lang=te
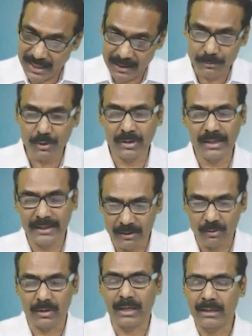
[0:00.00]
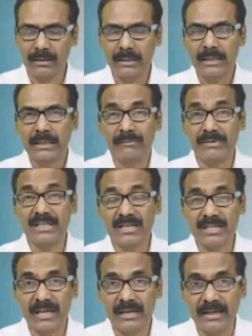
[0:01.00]
జగన్మోహన్ రెడ్డి కూడా
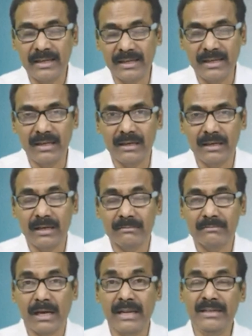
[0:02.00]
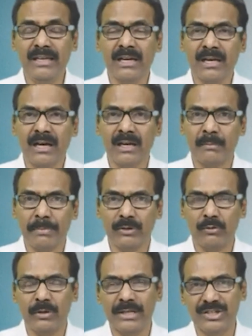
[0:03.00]
విజయసాయిరెడ్డికి అన్ని రకాల
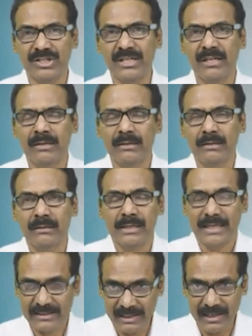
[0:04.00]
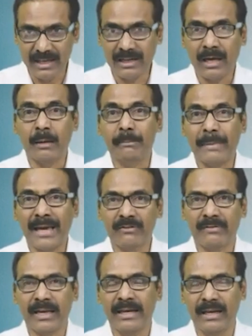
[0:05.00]
పదవులు ఇచ్చి ఇతనే నా
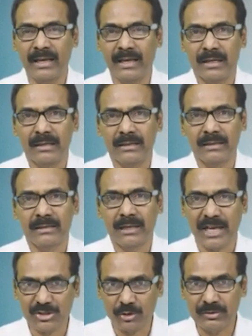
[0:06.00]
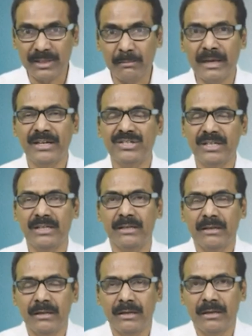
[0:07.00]
మ్యాన్ ఫ్రైడే నా సొంత మనిషి
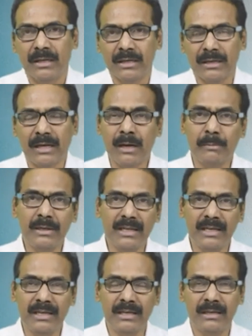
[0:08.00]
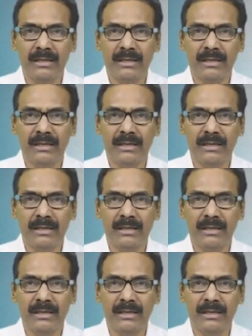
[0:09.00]
కాబట్టి